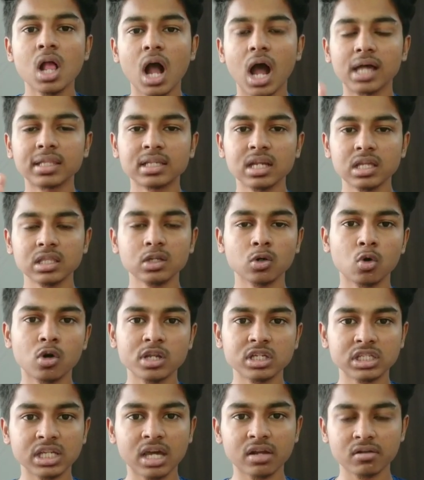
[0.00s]
அதுலேருந்து ஒரு
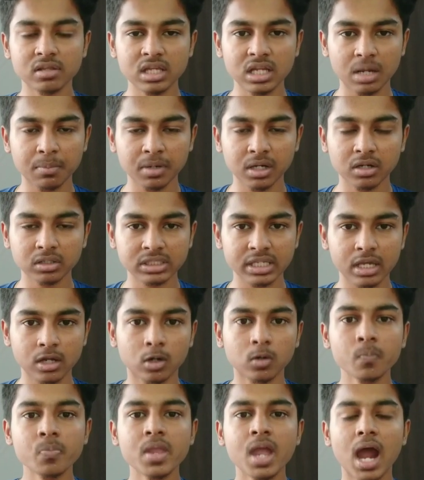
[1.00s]
ஷேர் வந்து நமக்கு சேரும்
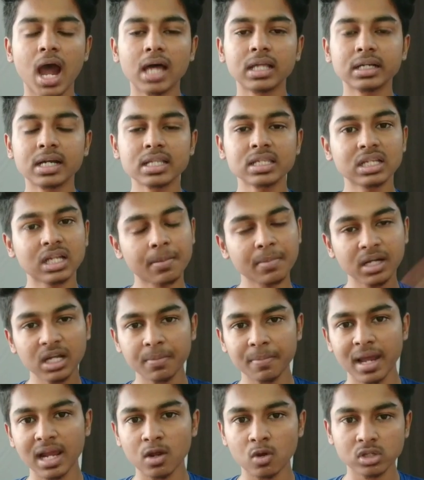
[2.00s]
அதுக்கடுத்து நமக்கு
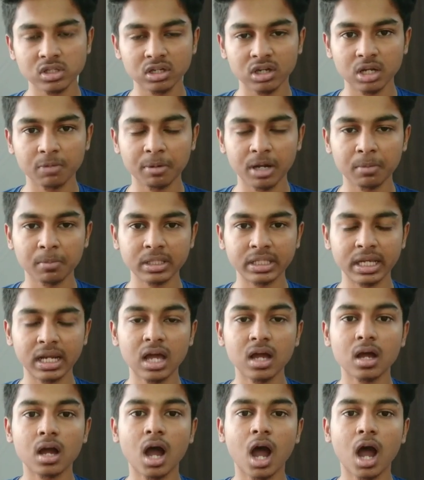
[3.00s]
மேலே ஒருத்தவங்க இருப்பாங்க பார்த்தீங்களா